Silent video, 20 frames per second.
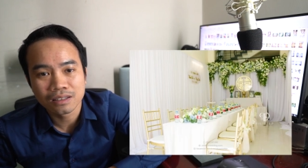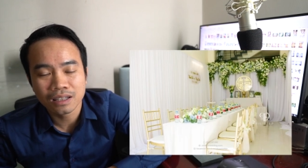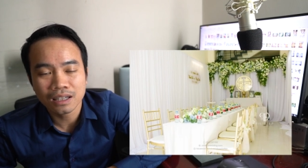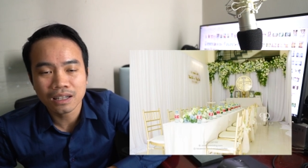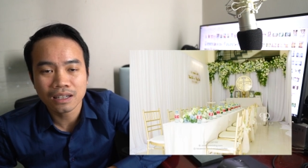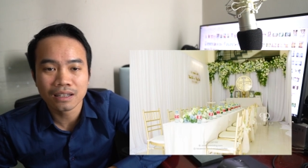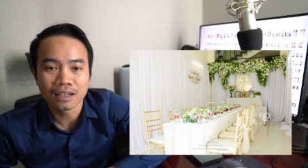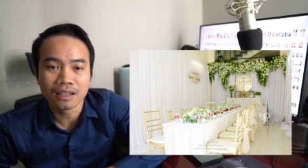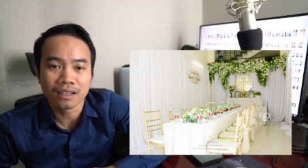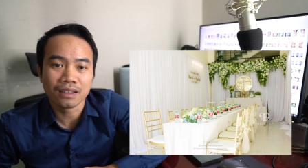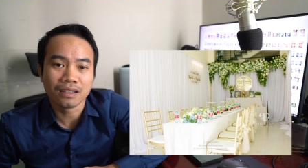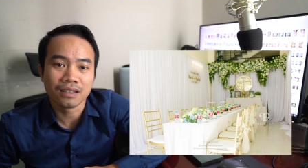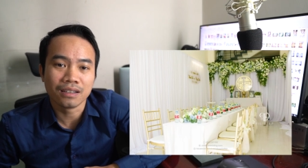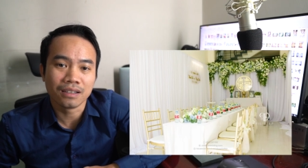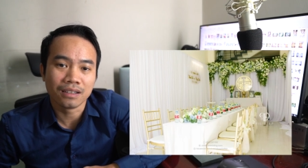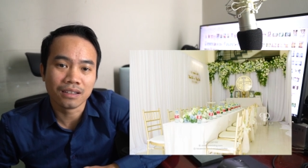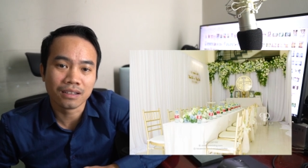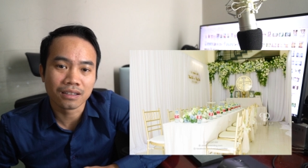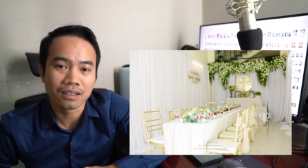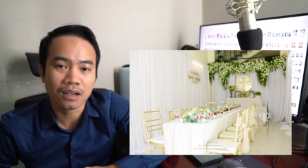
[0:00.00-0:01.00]
tức là để
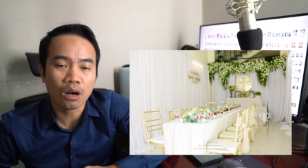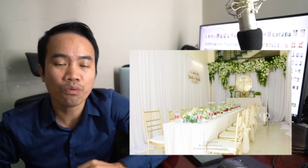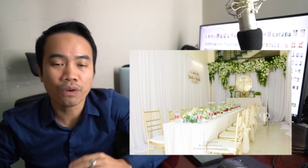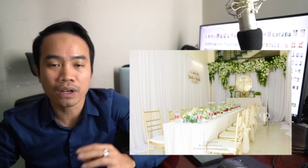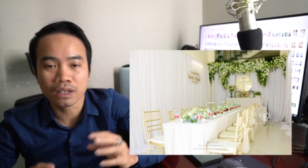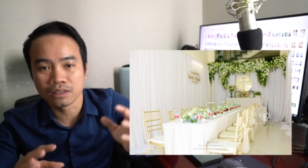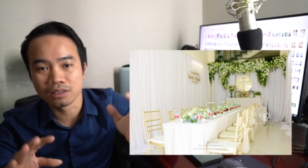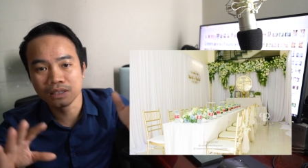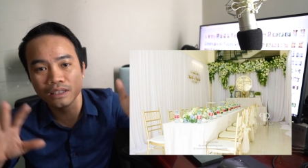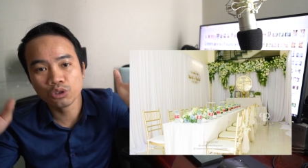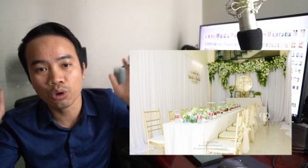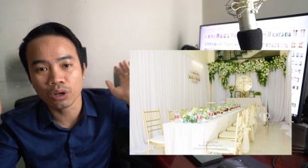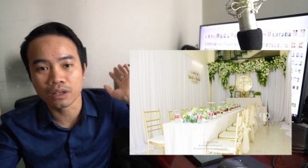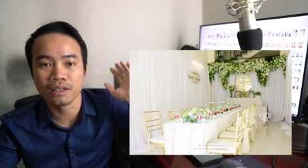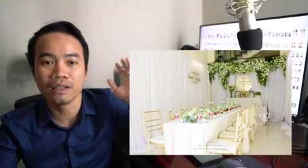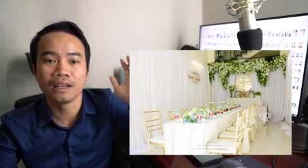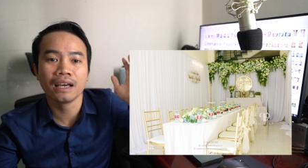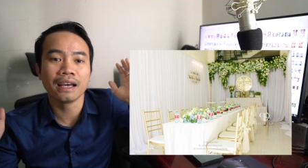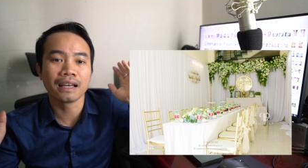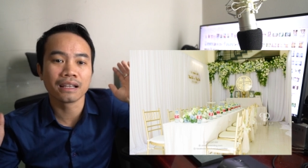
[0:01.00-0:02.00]
không phải di chuyển
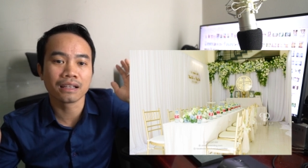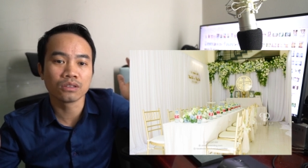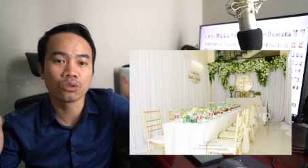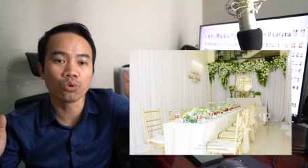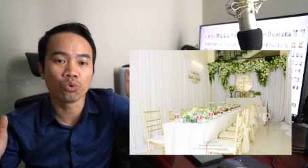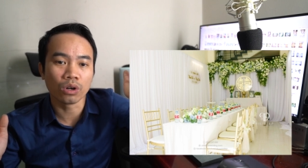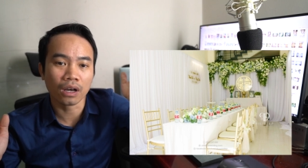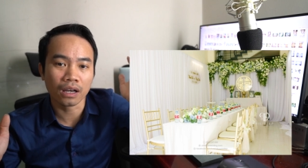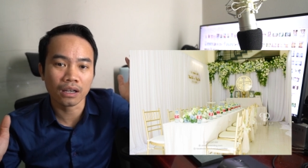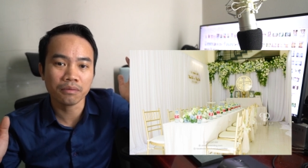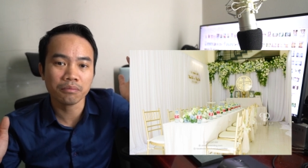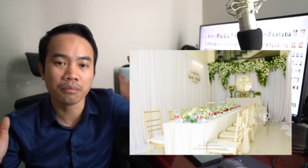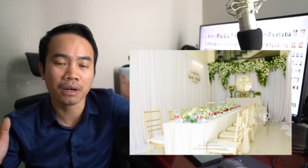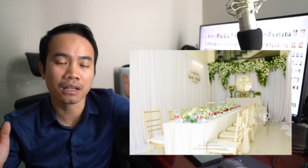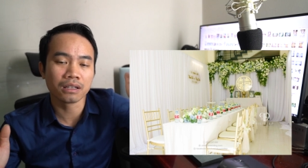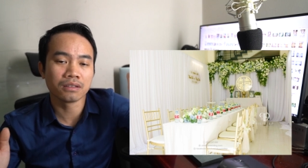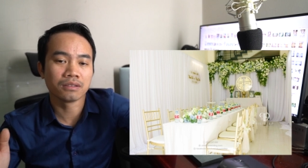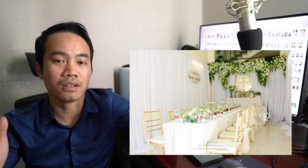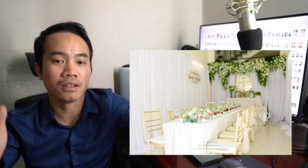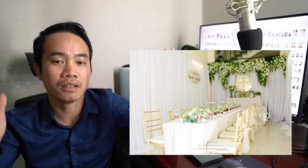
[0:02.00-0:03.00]
đi hệ tủ đấy
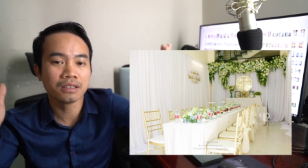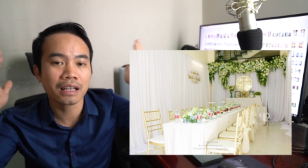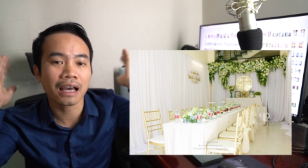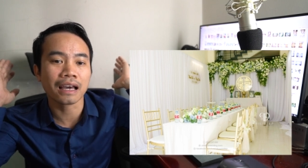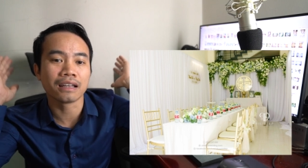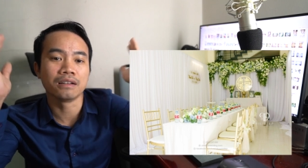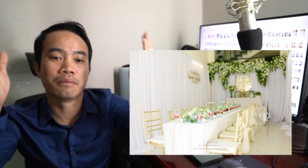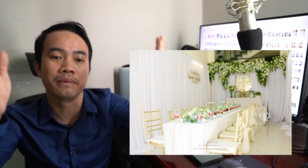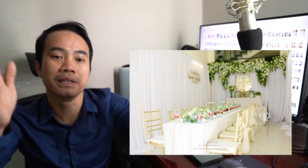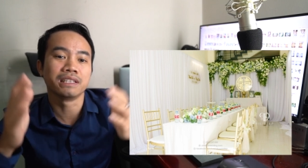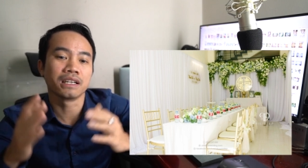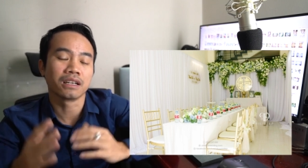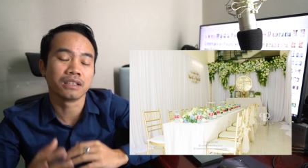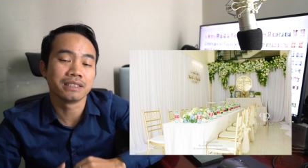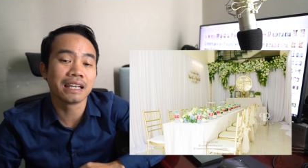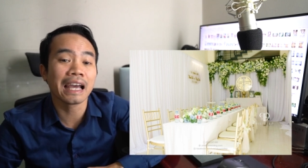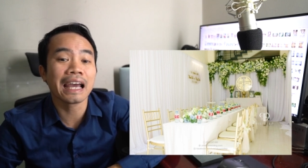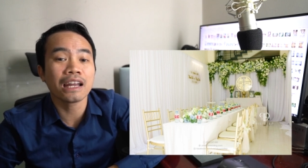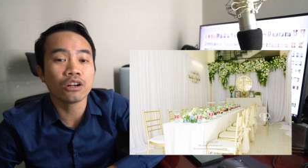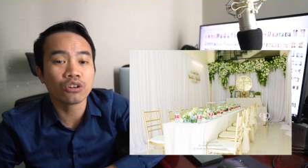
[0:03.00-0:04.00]
mà đơn giản là mình chỉ
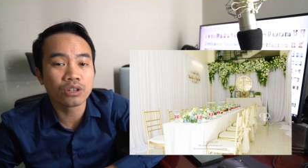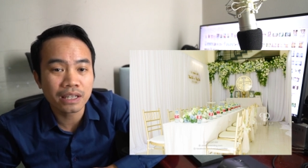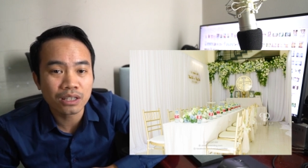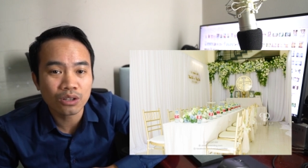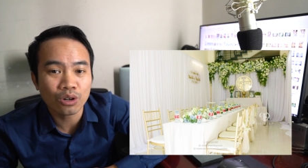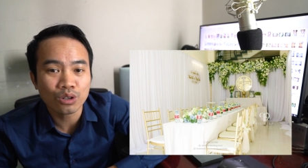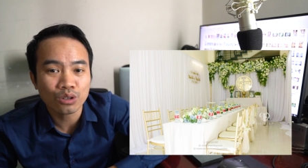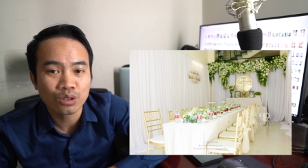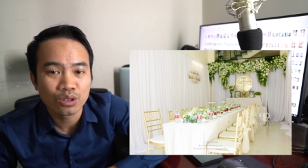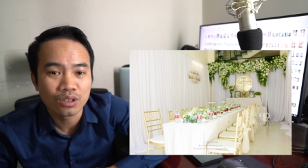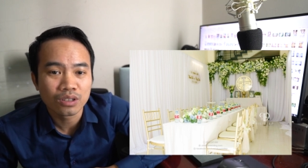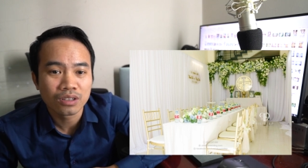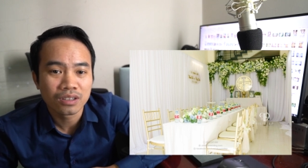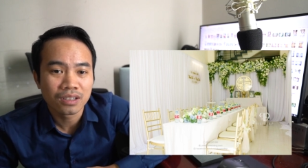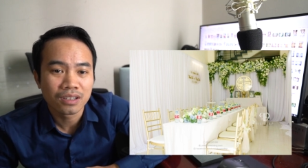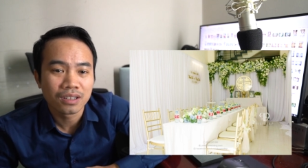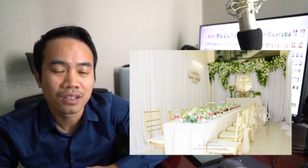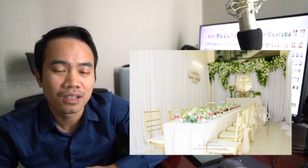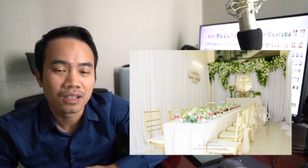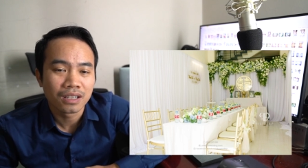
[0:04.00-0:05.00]
cần che nó đi thôi
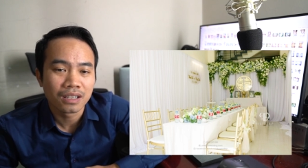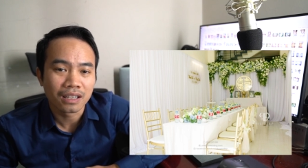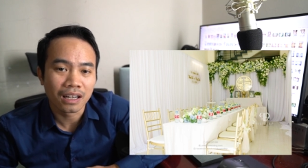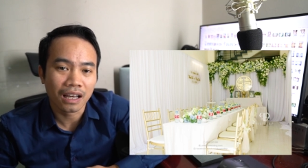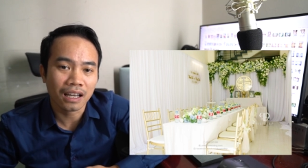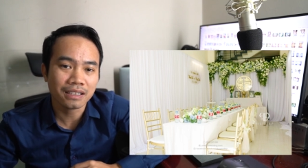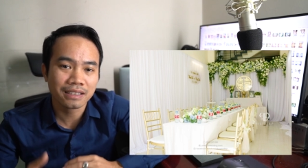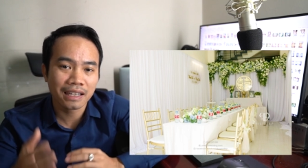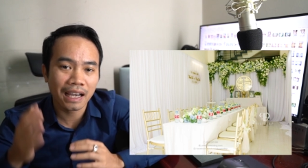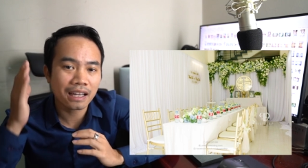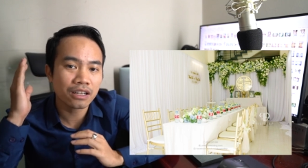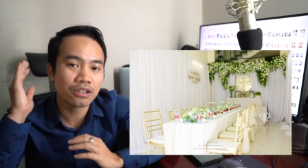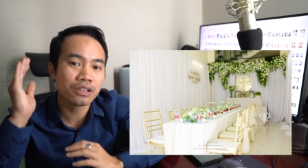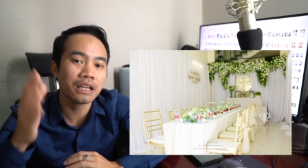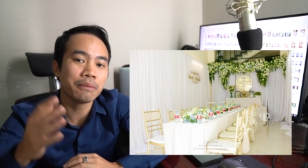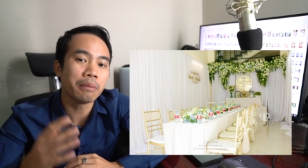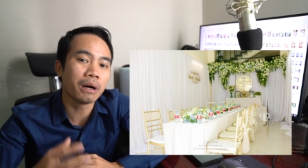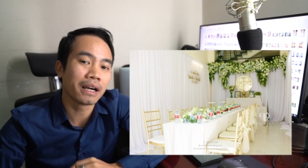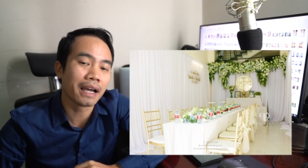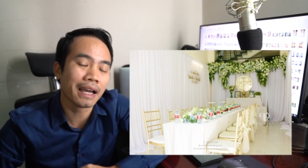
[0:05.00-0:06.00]
đấy che nó
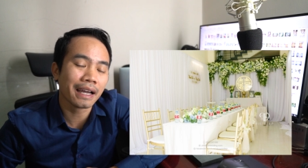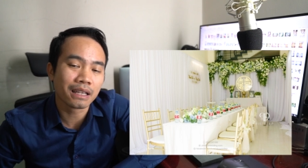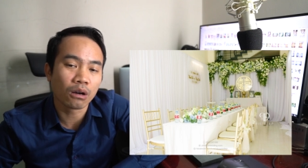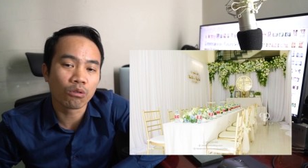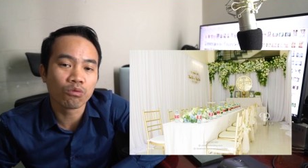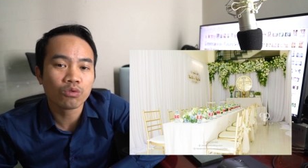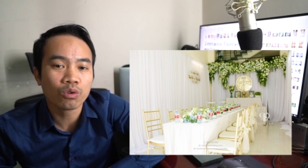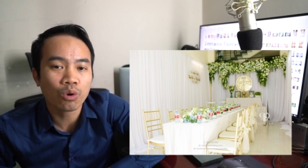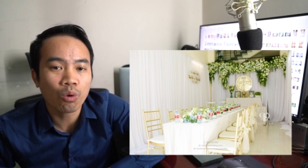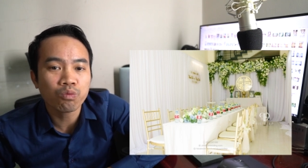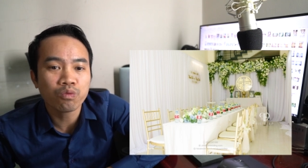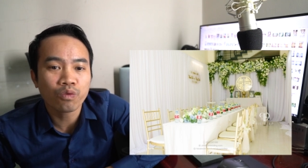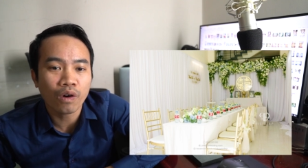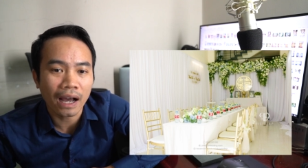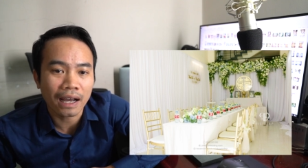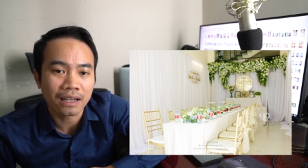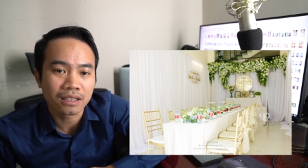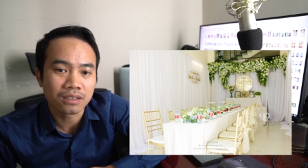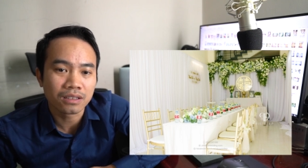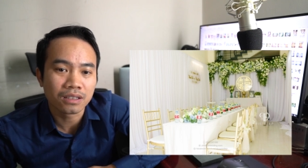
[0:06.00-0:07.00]
đi bằng hệ thống khung
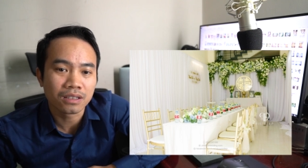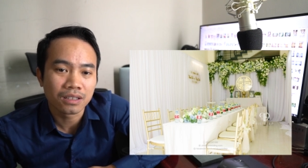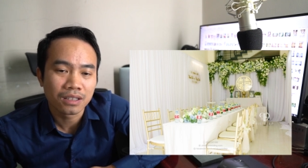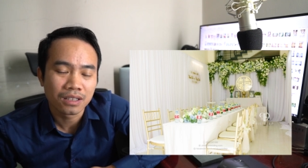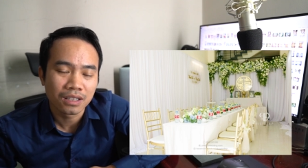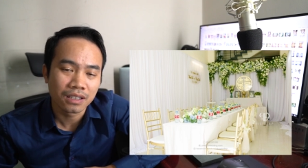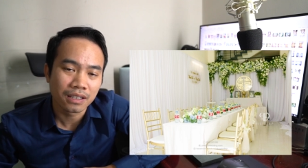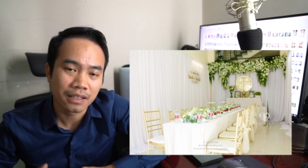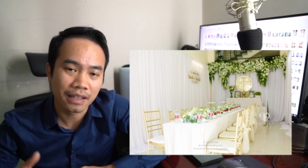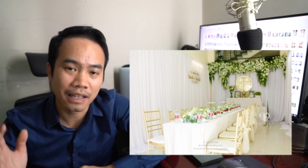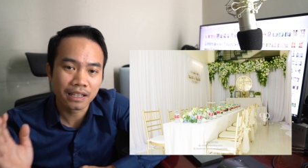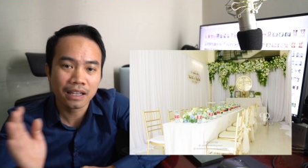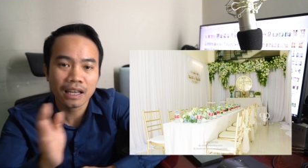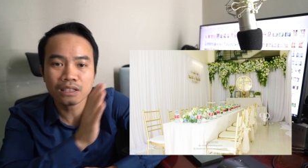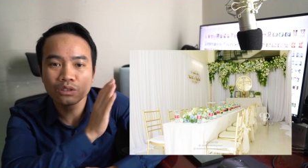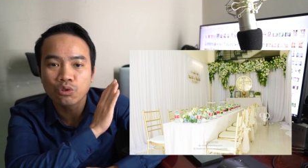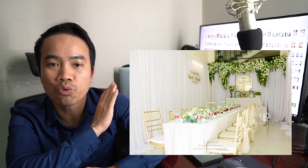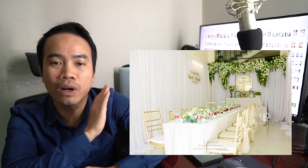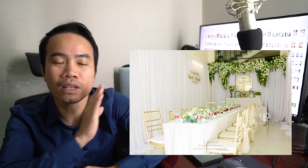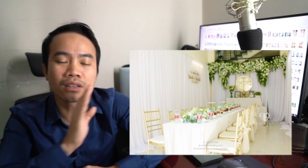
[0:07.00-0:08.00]
vải kín
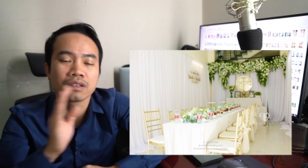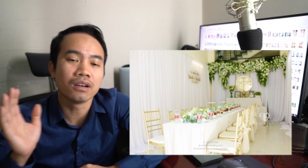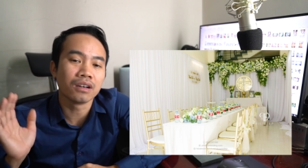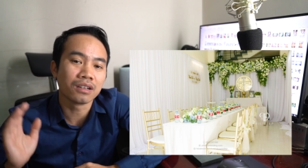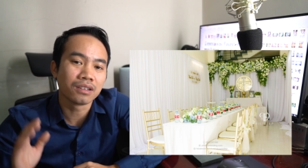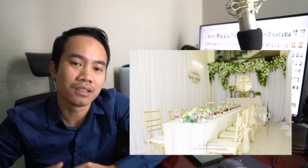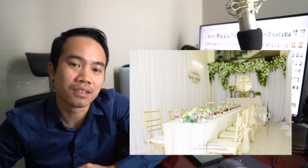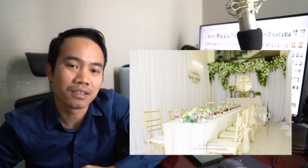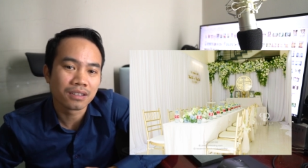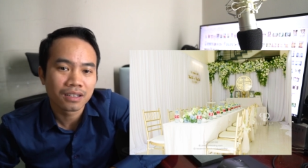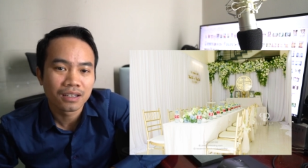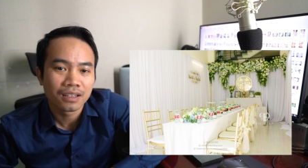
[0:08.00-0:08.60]
hết xung quanh tường